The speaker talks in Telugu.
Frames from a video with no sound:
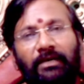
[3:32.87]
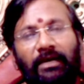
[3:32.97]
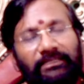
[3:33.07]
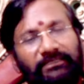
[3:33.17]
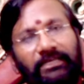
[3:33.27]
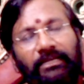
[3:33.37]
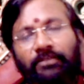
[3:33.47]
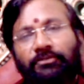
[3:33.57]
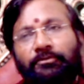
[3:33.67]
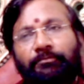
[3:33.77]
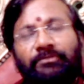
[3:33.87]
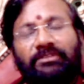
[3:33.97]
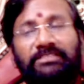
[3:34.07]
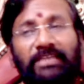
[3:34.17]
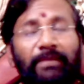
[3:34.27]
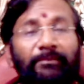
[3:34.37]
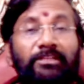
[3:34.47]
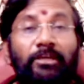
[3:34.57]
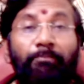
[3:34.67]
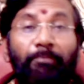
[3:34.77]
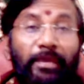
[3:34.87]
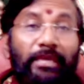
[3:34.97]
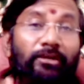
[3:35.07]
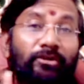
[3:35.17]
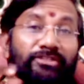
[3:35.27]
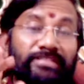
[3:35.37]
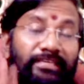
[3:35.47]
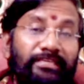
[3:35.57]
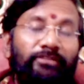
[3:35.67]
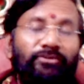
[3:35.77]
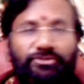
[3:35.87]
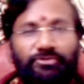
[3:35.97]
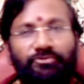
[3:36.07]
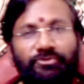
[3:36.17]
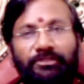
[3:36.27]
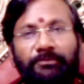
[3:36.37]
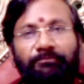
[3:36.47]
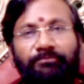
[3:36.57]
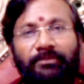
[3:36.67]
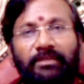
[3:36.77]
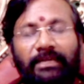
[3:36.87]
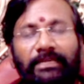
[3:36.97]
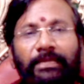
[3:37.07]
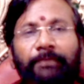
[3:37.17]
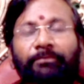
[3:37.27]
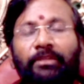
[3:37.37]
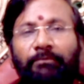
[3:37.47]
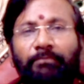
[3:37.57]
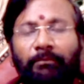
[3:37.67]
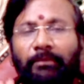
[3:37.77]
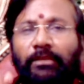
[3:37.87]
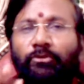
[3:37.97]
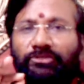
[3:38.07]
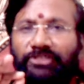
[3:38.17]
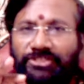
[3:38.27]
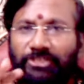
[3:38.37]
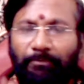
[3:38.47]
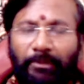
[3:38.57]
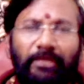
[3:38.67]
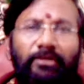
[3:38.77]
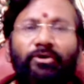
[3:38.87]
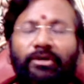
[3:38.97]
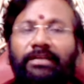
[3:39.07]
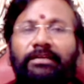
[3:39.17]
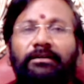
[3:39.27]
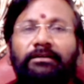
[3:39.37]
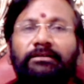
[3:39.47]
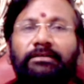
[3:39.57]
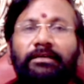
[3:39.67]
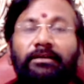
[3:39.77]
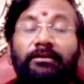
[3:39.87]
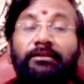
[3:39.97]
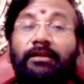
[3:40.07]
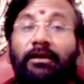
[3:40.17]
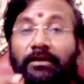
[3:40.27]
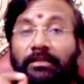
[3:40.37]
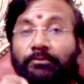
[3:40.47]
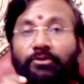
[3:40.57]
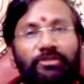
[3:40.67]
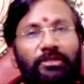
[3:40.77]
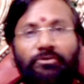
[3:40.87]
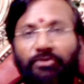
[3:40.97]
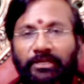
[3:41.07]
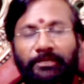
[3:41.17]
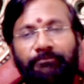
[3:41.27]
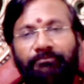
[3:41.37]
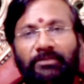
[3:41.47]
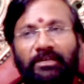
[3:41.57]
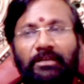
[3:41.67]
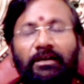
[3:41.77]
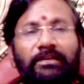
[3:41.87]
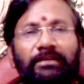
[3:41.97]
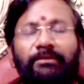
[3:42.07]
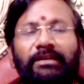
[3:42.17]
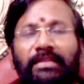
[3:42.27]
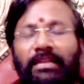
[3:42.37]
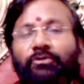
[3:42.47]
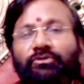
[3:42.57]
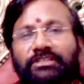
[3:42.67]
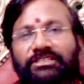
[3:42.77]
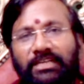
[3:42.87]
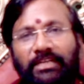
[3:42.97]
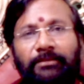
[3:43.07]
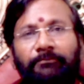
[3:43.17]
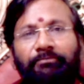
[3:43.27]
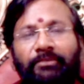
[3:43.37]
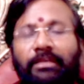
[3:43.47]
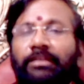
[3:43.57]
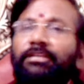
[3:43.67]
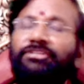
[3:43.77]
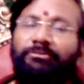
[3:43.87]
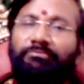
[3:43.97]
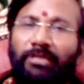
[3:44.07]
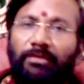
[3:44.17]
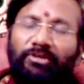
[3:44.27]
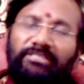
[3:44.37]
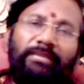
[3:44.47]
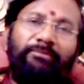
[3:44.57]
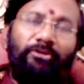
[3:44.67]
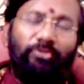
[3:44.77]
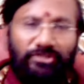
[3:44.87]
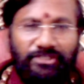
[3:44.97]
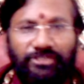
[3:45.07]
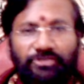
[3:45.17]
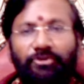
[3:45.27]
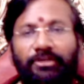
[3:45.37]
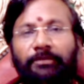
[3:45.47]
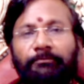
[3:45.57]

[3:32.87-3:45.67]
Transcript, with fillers: అంతేకాదు చాలామందికి పేరులో సంఖ్యాదోషం ఉంటుంది అంటే మిమ్మల్ని గుర్తించే పేరులో కనుక రాంగ్ నెంబర్ ఉందనుకోండి రాంగ్ నెంబర్ అంటే ఎలా గుర్తించాలి నేను చెప్తాను ఒకసారి మీరు నోట్ చేసుకోండి